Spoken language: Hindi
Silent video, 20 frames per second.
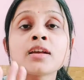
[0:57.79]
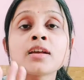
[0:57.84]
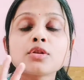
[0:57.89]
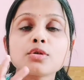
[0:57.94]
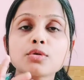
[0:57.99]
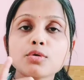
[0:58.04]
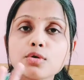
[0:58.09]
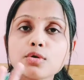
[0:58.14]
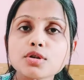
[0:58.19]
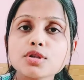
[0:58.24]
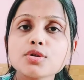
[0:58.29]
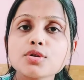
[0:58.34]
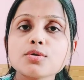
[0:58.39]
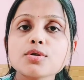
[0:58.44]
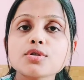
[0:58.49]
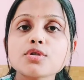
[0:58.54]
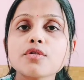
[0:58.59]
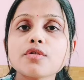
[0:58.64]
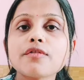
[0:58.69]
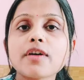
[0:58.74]
तो गुड
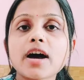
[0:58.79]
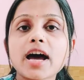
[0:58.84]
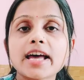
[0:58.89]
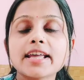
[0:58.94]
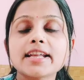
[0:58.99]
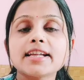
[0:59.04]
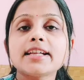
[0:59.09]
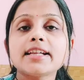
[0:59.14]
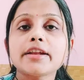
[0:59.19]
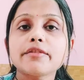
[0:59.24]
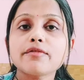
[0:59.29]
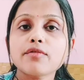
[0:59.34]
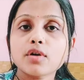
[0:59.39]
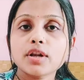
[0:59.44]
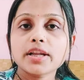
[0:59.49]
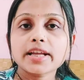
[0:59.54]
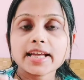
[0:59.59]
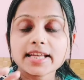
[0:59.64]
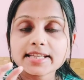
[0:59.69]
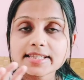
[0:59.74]
सोर्स ऑफ आयरन एंड
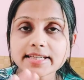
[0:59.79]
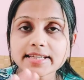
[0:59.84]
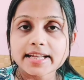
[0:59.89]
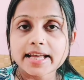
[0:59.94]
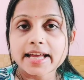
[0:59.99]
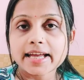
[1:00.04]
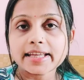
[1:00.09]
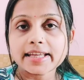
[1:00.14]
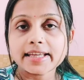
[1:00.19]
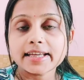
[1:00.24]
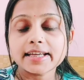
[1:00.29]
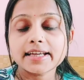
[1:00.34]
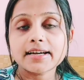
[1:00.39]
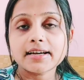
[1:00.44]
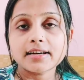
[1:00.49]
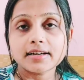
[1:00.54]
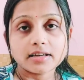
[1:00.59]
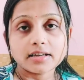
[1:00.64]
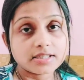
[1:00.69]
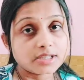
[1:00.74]
फॉलिक एसिड है ये
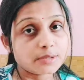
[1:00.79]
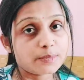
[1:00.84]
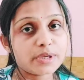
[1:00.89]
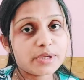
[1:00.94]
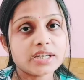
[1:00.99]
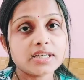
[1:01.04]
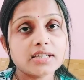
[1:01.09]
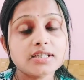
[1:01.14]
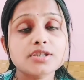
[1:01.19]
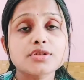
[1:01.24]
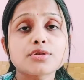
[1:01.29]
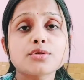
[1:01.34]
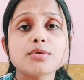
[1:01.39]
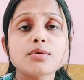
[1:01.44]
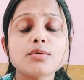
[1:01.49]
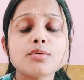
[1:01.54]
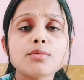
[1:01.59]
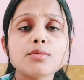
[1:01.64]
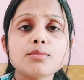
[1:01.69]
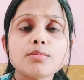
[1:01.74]
स्पिनच uh,
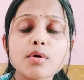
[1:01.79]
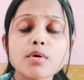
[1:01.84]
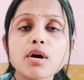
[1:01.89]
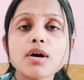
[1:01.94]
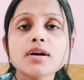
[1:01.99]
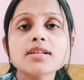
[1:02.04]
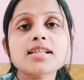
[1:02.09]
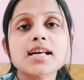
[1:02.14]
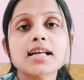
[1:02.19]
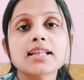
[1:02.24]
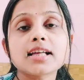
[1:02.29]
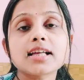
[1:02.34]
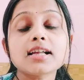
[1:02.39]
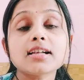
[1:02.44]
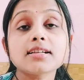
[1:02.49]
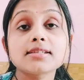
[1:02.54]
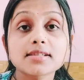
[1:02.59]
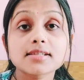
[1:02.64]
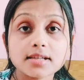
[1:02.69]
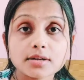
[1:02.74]
तो बहुत ज़्यादा
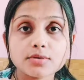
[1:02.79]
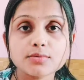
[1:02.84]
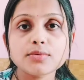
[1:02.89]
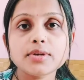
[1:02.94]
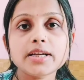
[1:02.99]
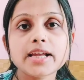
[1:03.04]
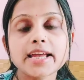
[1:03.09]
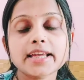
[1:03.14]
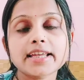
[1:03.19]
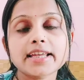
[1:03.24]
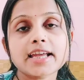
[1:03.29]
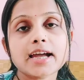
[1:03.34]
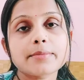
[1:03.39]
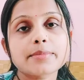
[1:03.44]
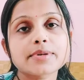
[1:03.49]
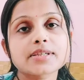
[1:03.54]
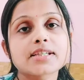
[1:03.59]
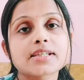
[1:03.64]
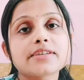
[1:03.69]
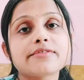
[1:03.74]
ज़रूरी है कि आप इसे